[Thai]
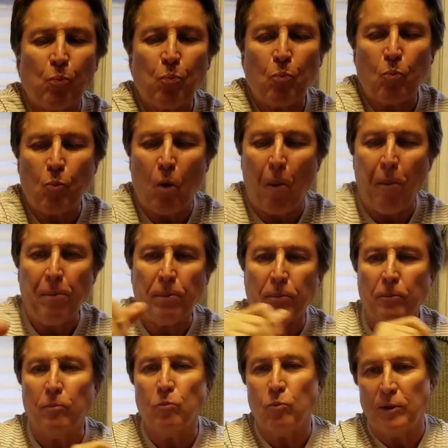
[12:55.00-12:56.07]
not our
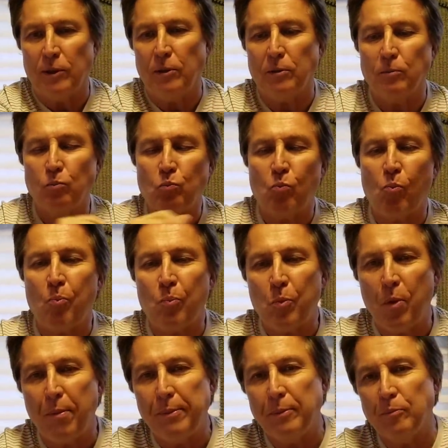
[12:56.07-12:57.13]
garden. อัน
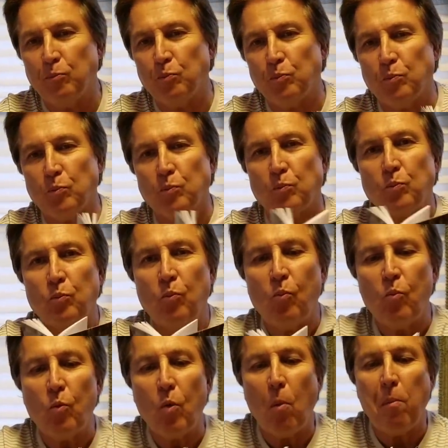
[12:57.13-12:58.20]
นี้ไม่ใช่ของเรานะอันนี้
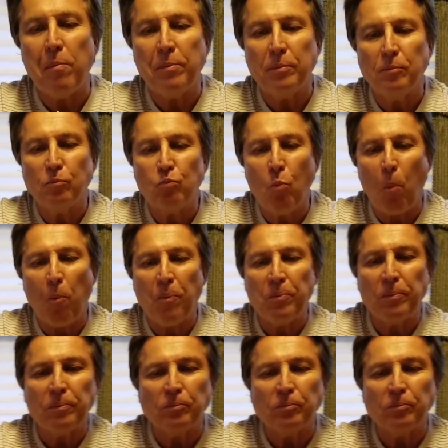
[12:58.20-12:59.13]
ที่เจอนะคะ